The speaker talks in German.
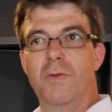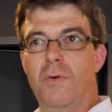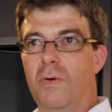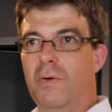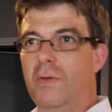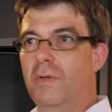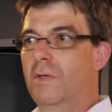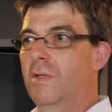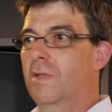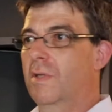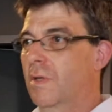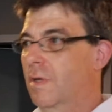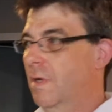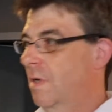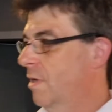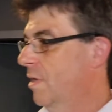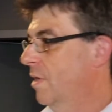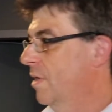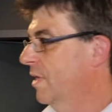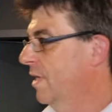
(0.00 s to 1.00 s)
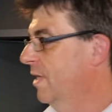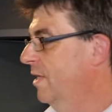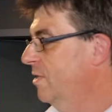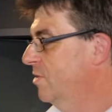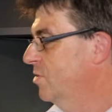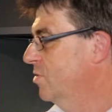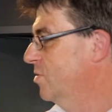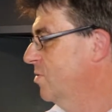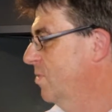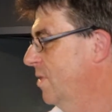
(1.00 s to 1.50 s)
und äh,
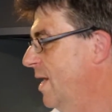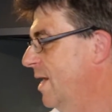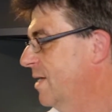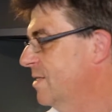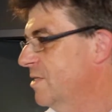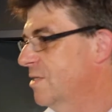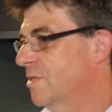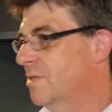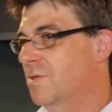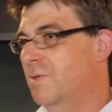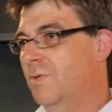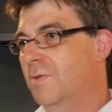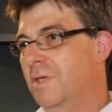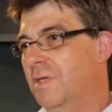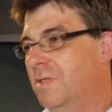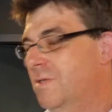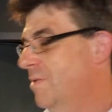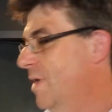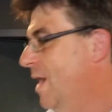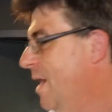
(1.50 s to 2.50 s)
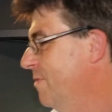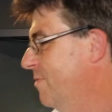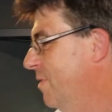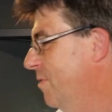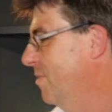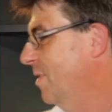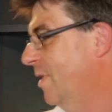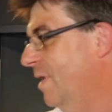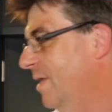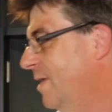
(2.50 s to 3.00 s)
richten zu lassen, so dass wir einfach
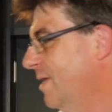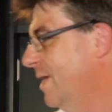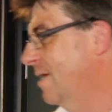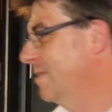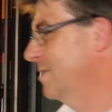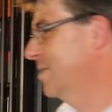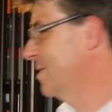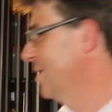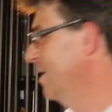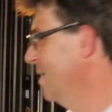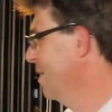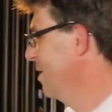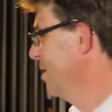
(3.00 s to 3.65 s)
wirklich ganz